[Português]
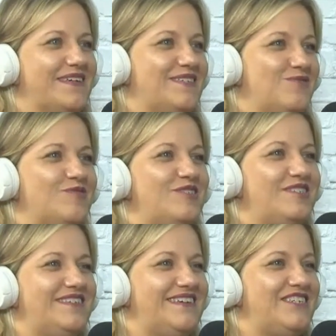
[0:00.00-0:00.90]
Mas
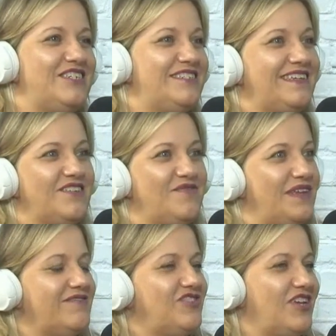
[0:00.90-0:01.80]
hoje a gente tem
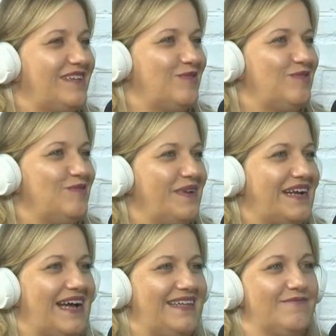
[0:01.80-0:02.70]
diferentes gerações no
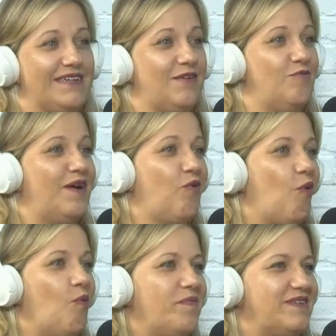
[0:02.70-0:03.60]
mercado, cada uma
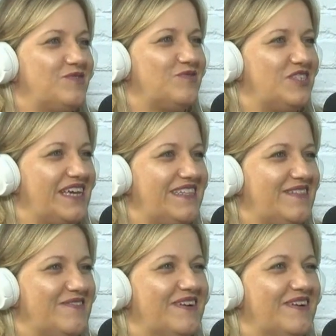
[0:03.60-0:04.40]
compra de um jeito.